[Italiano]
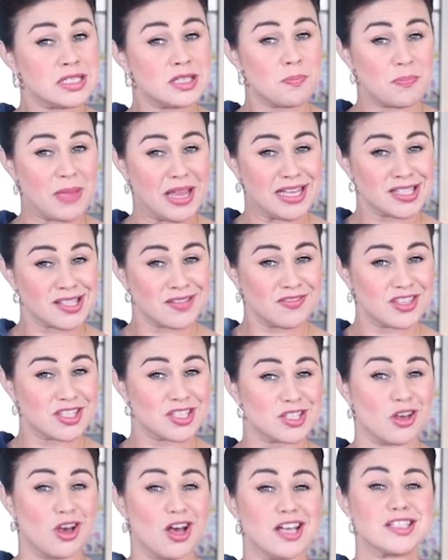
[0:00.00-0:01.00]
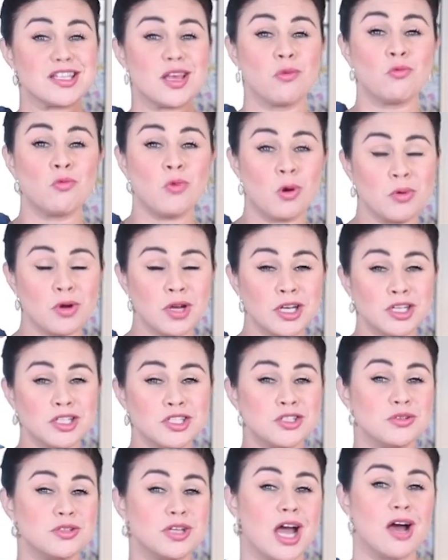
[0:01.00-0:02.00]
che si fa a noi, perché io avevo una zia
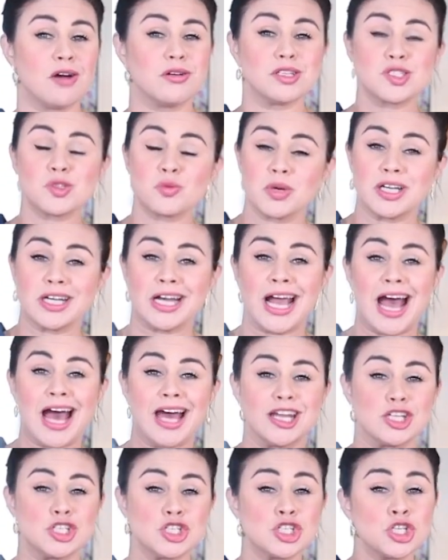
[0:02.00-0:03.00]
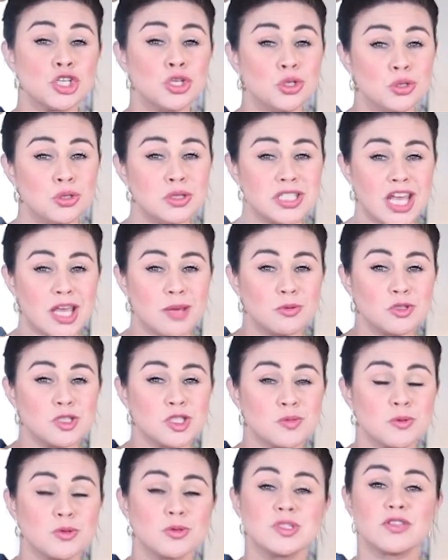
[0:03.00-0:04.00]
dello zio italiana, quindi mi posso
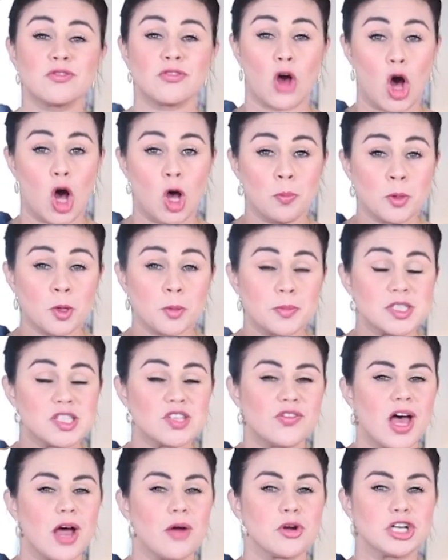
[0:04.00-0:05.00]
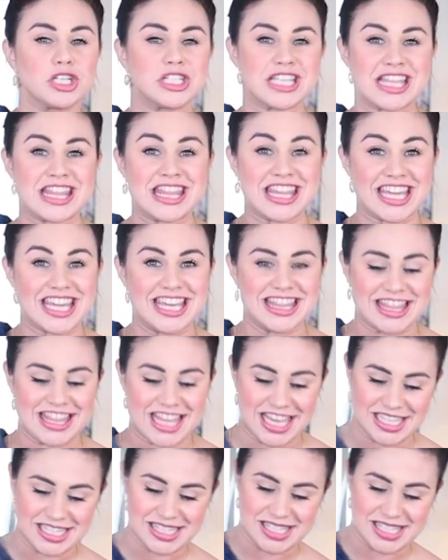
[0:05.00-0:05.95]
permettere di dire come si fa il ragù in Italia.